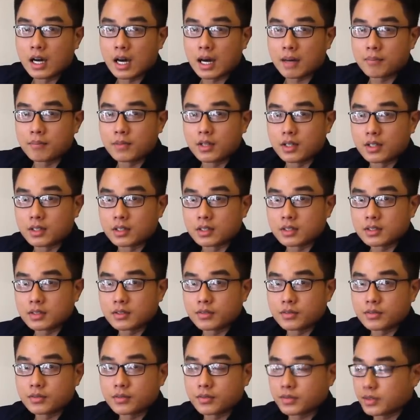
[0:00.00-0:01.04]
âm lượng
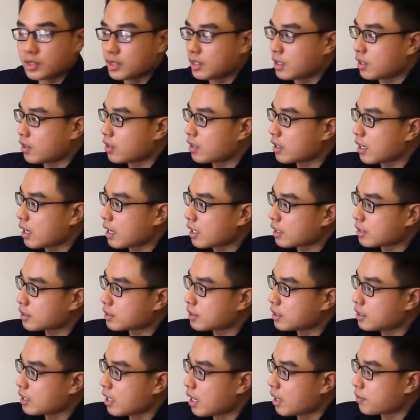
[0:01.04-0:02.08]
vì nó đã
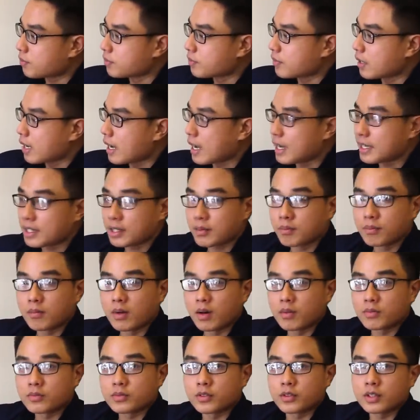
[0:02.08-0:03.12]
hợp 2 trong
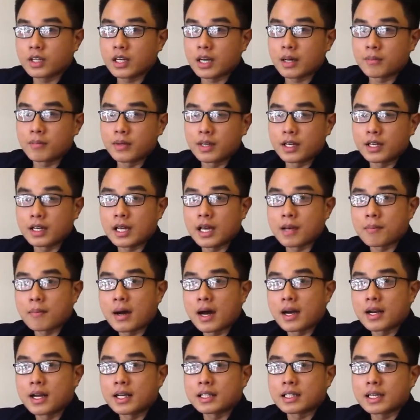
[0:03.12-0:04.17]
1 với chiếc Amli
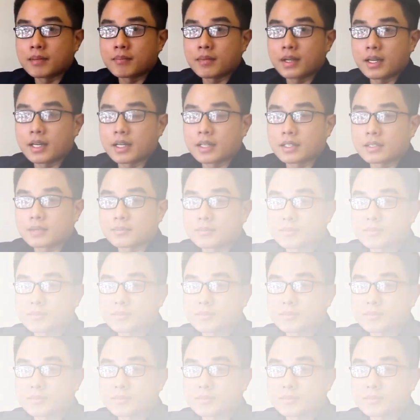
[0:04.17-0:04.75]
E3D 8000